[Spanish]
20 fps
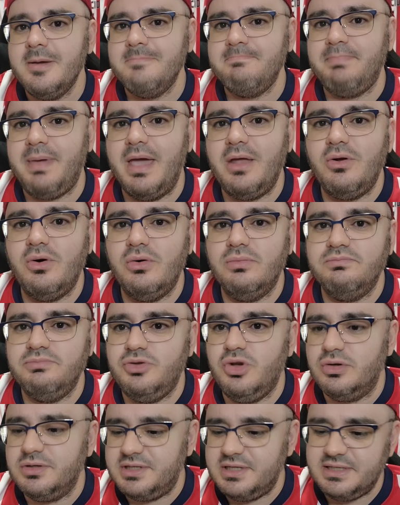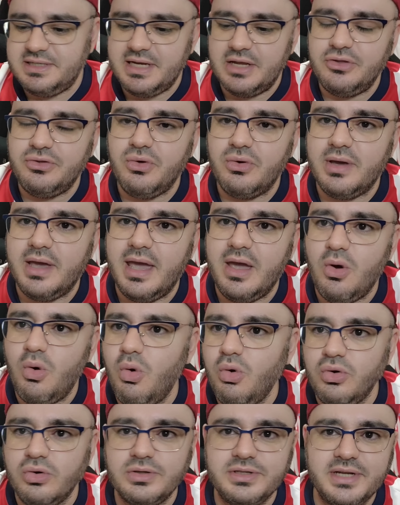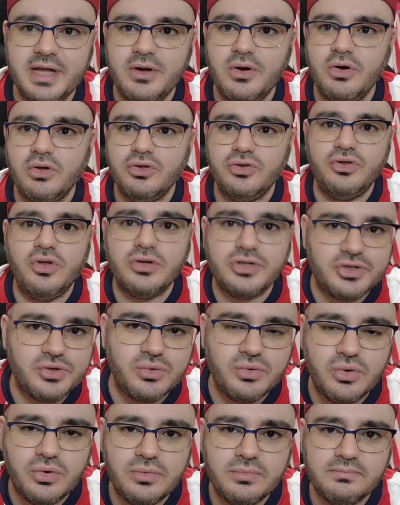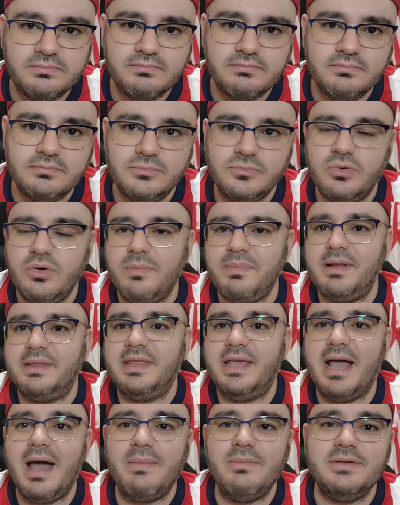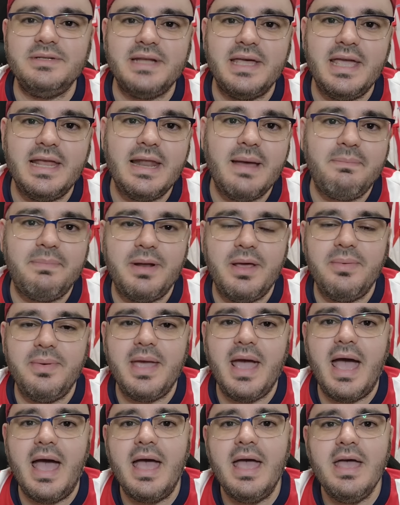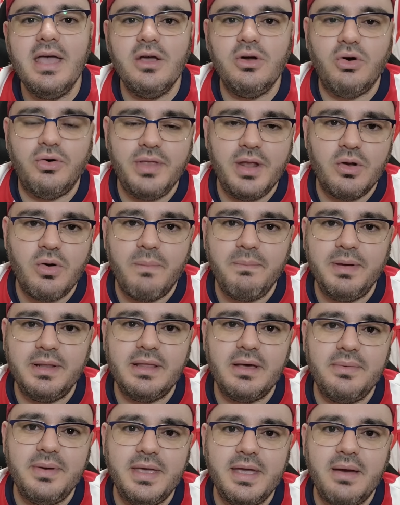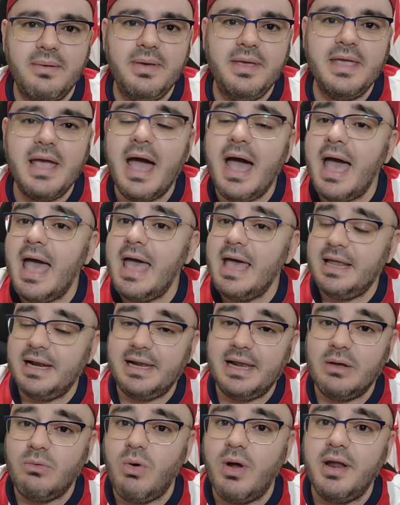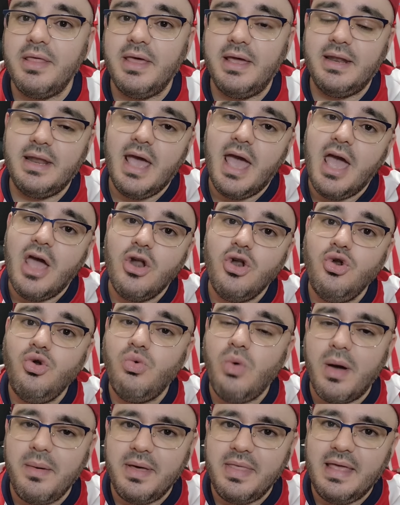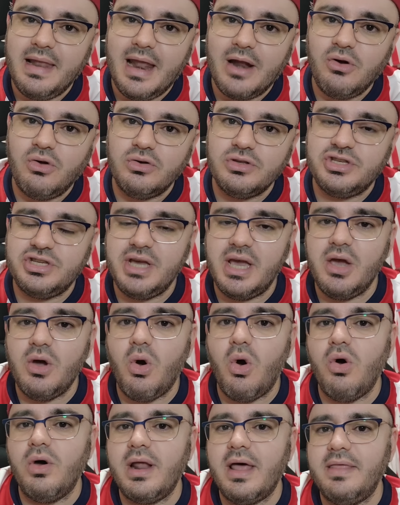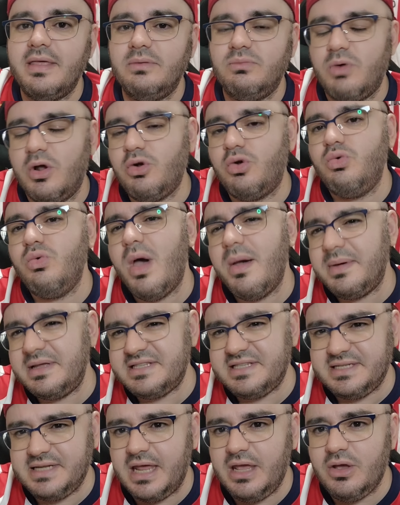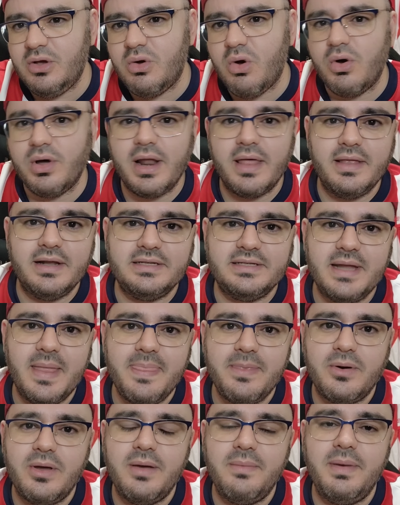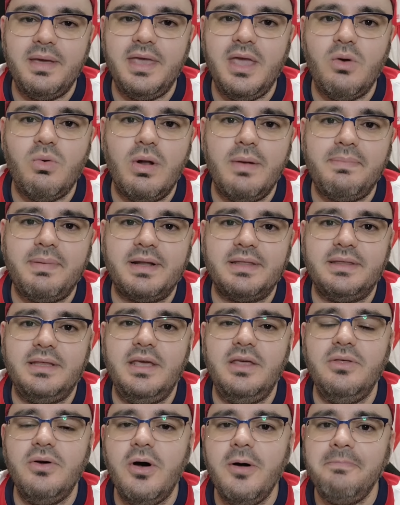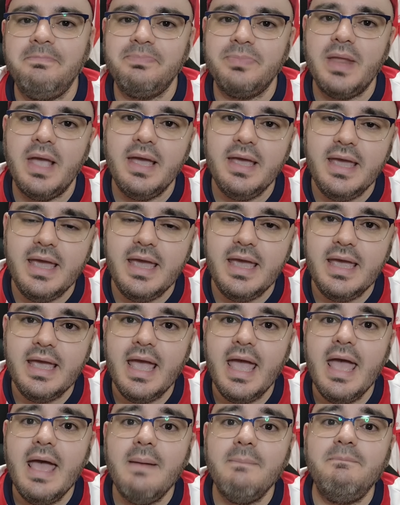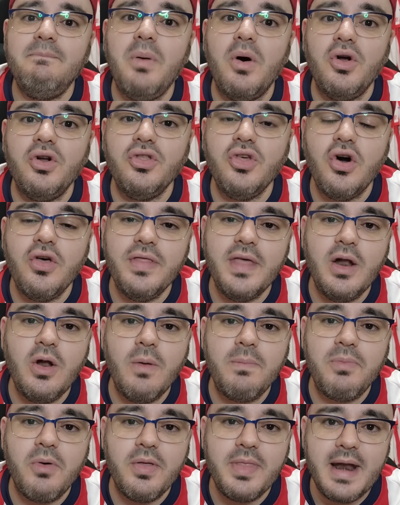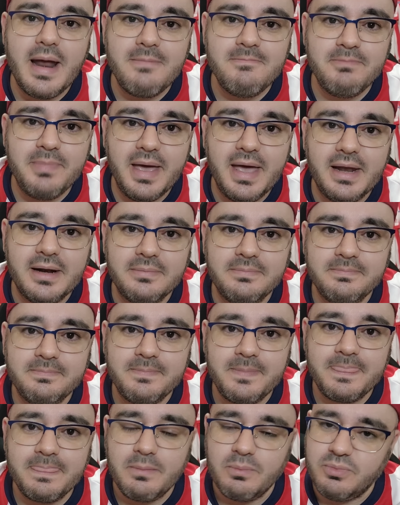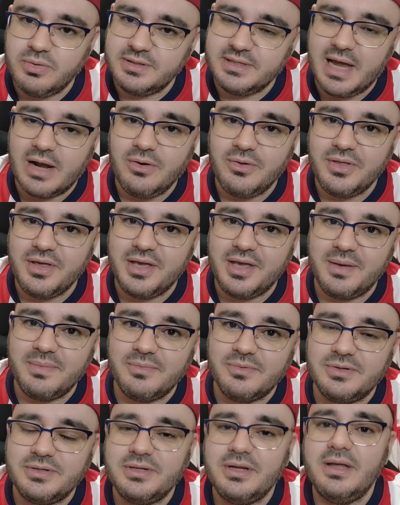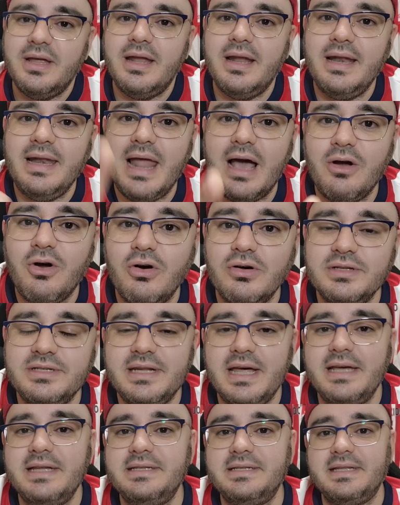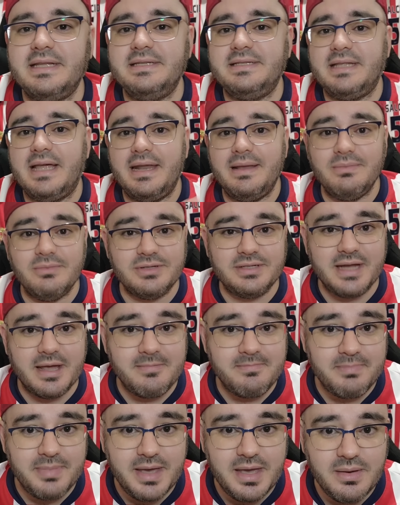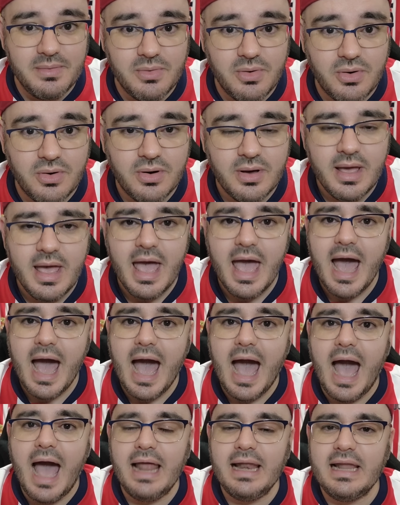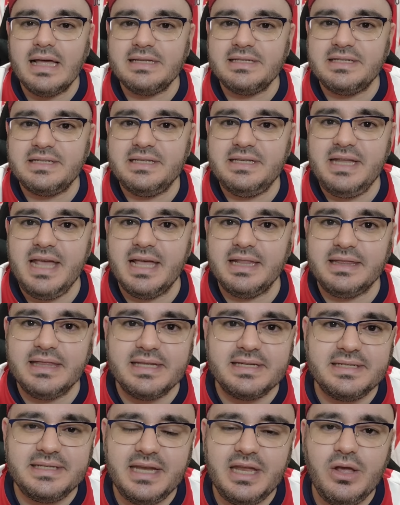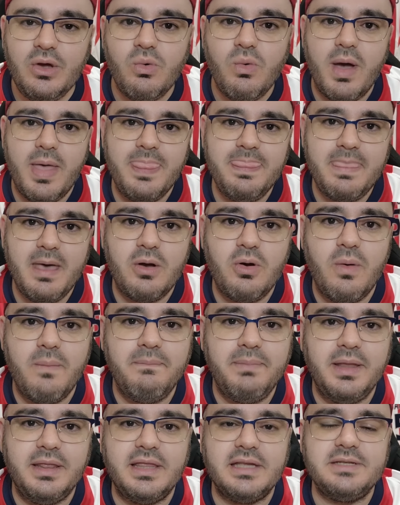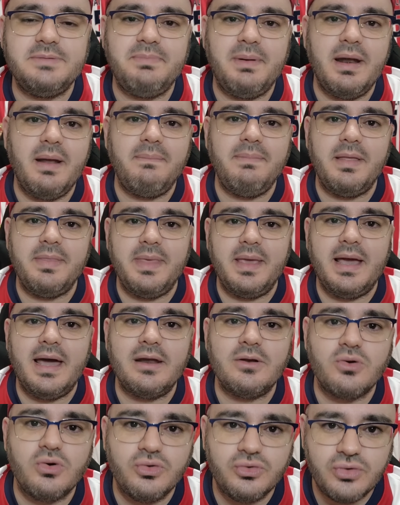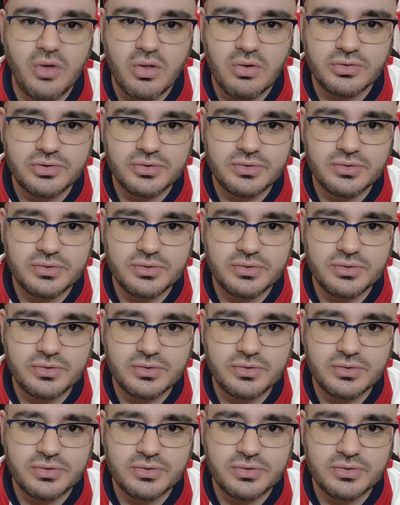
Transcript: Pero yo sí siento que 1-0, 2-1. No lo platicamos ahí en la previa con el compita Villavilla. Recuerden, 9 de la noche, hora de, bueno, 9-5 hora del centro de México el partido y ¿Por dónde lo podrán ver? Pues ya lo dijimos. La cosa es que estaremos en vivo a las 7.50 compitas para platicar con todos